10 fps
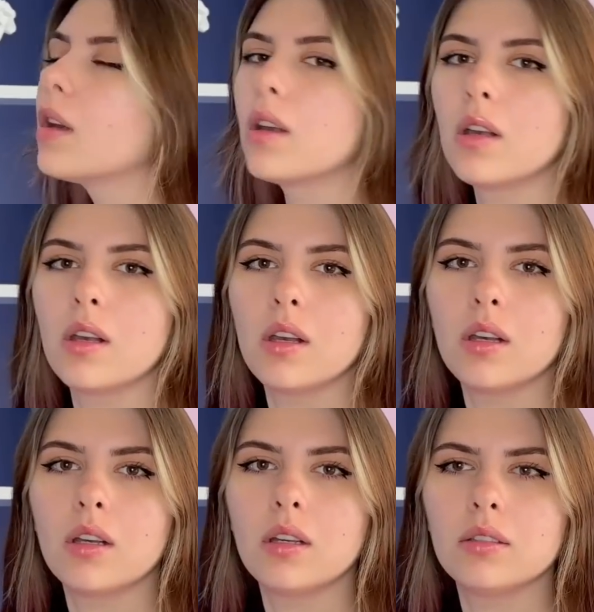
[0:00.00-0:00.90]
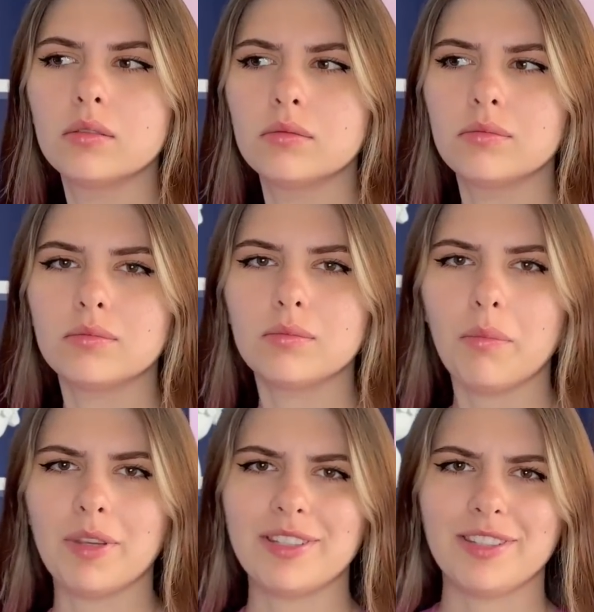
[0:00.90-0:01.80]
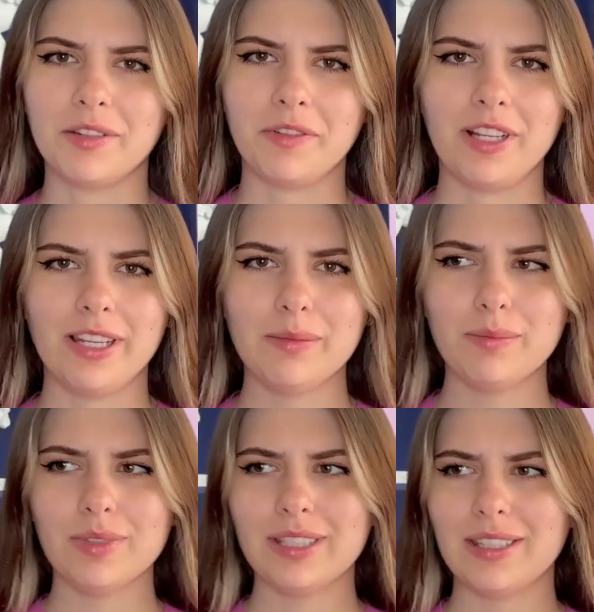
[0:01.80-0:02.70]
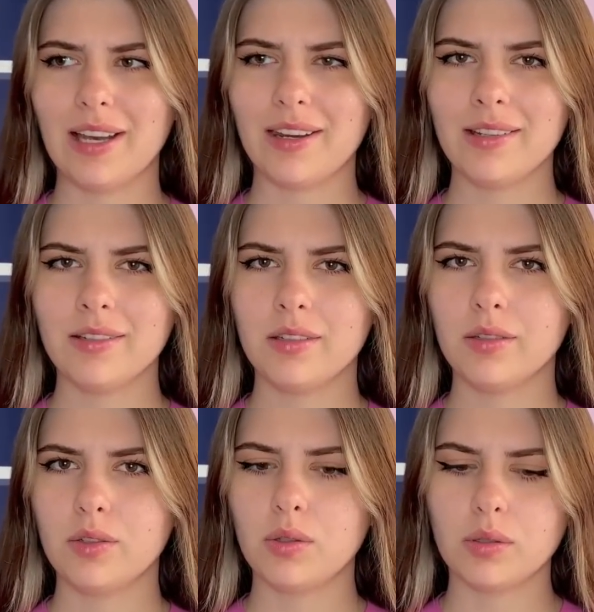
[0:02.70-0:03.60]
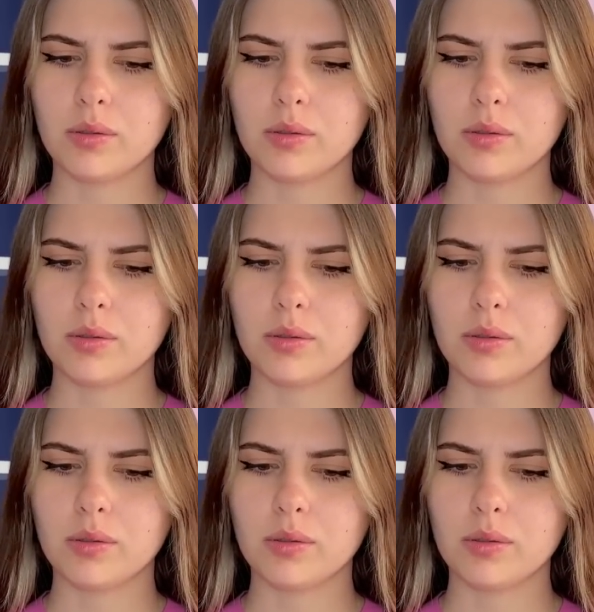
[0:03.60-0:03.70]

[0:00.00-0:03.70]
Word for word: Элизабет, нужно поговорить. Мистер Вильям, старая, что